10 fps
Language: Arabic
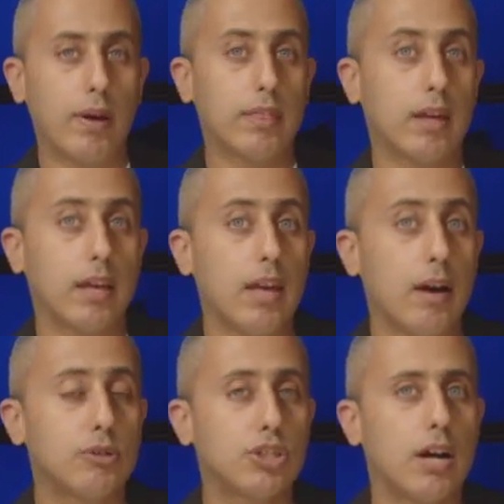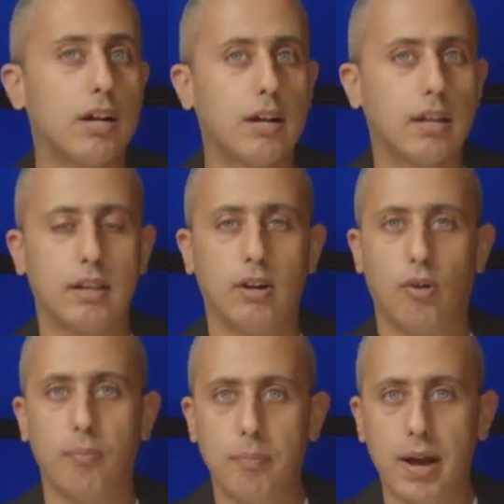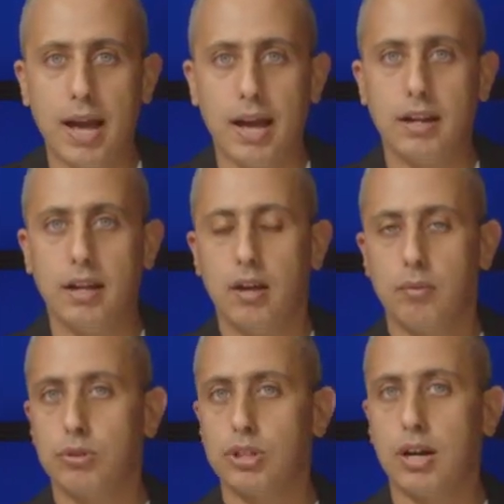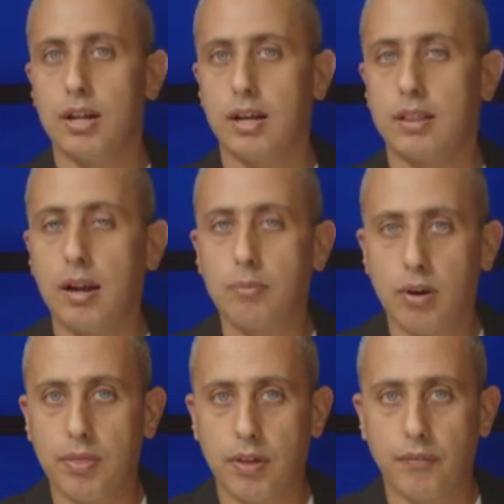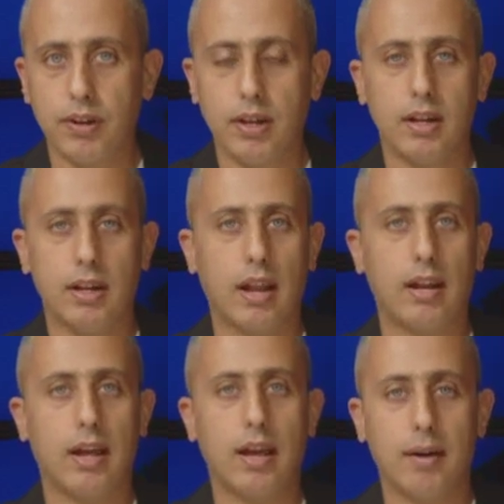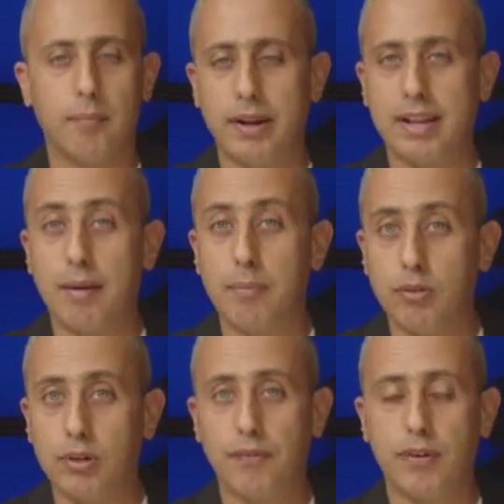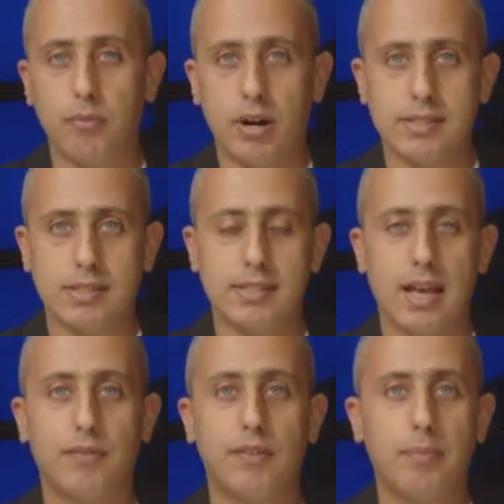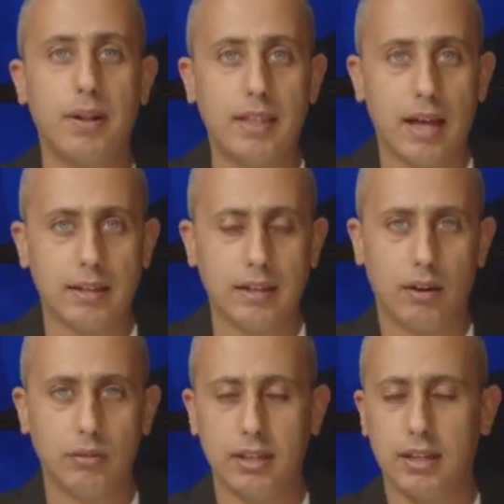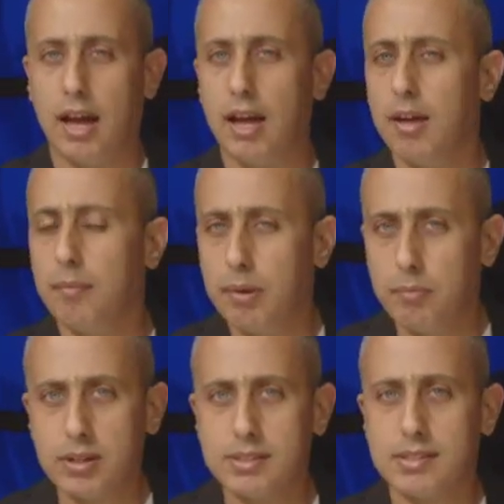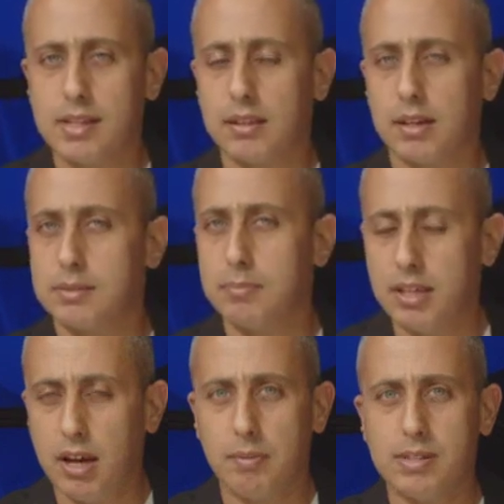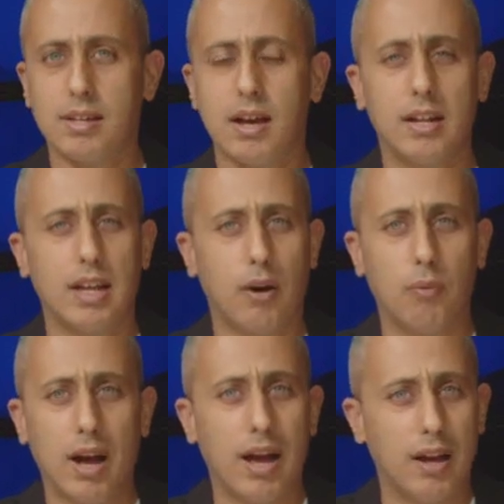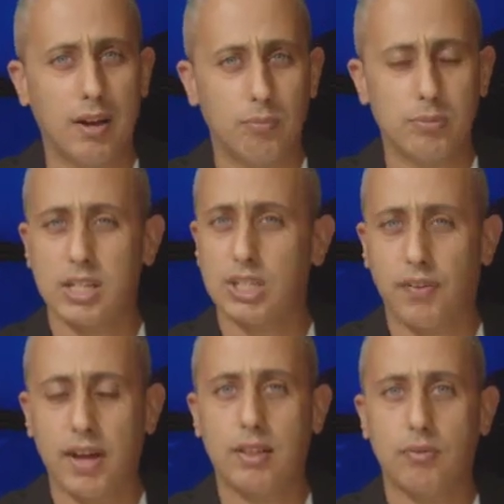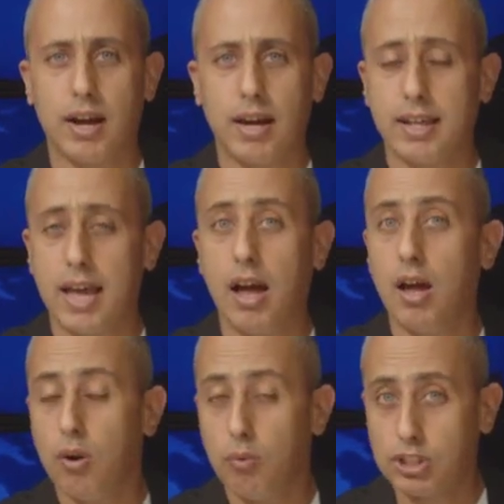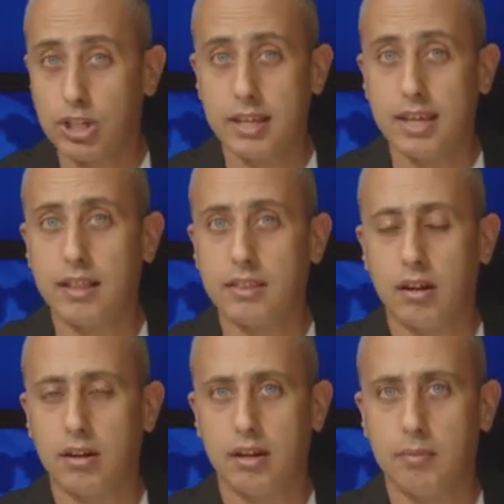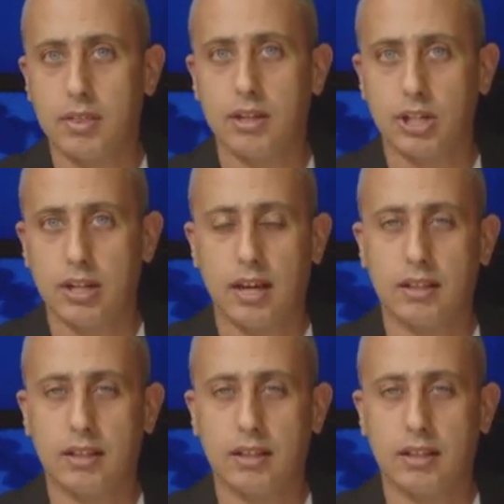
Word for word: هي مشاركه العمال مشاركه الموظفين من يعملون في المؤسسات في البلدات اليهوديه من مؤسسات رسميه مصانع ومستشفيات وغيرها وشركات نقل مثل شركات